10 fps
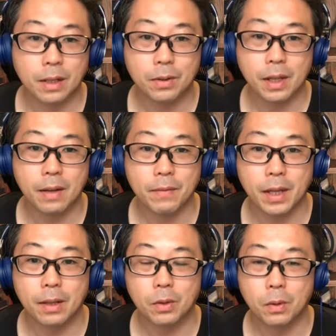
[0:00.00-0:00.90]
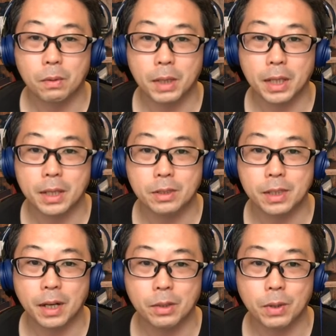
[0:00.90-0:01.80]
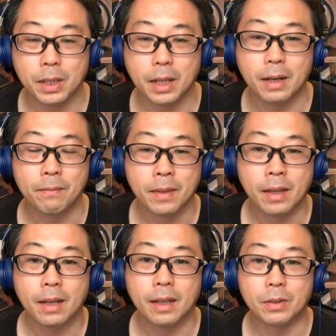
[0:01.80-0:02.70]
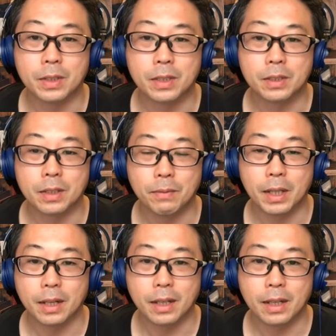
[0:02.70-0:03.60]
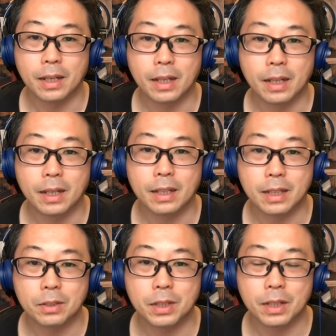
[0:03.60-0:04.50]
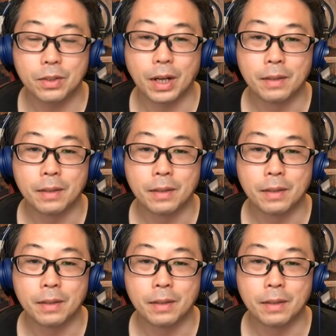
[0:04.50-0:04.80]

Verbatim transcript: なので、えっ、ー、と、まだ提出してない人がいたら、えっ、ー、と、引き続き、まだ、えー、最終的には、